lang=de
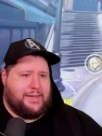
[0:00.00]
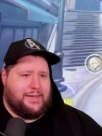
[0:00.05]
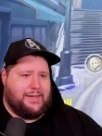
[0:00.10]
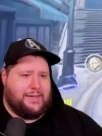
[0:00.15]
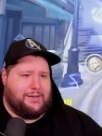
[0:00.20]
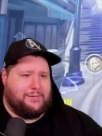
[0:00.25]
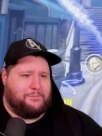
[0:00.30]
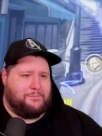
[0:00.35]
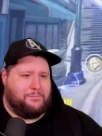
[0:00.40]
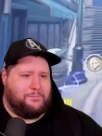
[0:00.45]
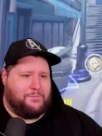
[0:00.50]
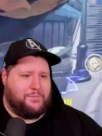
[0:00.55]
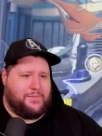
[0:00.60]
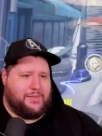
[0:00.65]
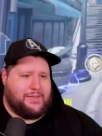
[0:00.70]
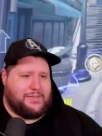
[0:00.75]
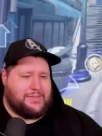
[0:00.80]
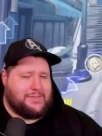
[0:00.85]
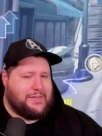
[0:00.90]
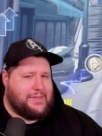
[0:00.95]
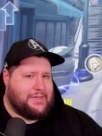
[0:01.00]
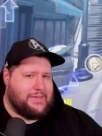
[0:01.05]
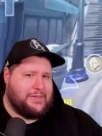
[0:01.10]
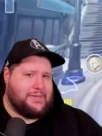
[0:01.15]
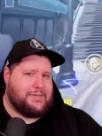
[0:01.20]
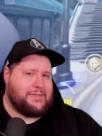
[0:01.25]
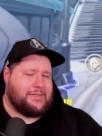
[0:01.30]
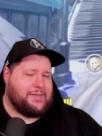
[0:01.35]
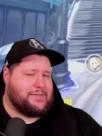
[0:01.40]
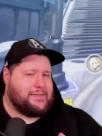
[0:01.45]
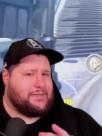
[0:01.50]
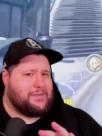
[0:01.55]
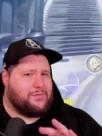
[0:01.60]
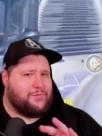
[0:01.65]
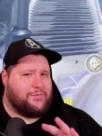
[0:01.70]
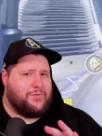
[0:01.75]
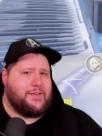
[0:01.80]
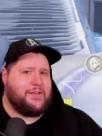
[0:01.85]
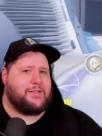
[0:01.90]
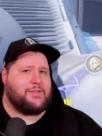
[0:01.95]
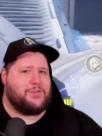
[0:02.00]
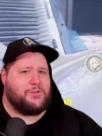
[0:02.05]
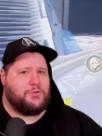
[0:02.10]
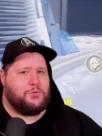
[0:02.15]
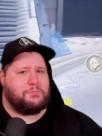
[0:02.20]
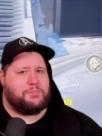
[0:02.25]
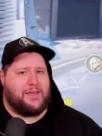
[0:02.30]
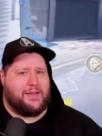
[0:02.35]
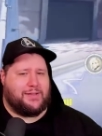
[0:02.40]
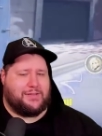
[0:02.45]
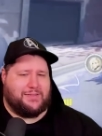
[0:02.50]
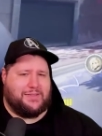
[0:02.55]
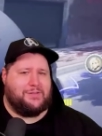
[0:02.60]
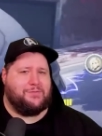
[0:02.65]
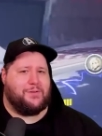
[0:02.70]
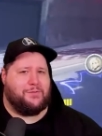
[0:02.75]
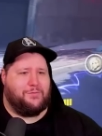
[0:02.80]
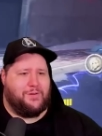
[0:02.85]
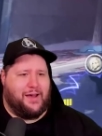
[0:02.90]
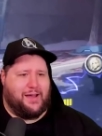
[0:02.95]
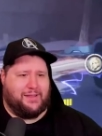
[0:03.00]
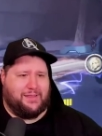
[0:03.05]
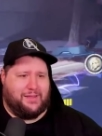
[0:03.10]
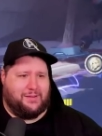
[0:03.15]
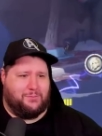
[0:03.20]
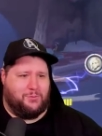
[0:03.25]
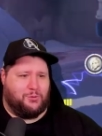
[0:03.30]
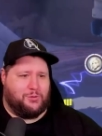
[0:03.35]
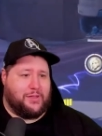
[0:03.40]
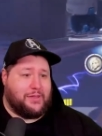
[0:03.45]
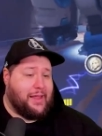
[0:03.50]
Ähm, das Ding ist, das ist viel subjektive Wahrnehmung.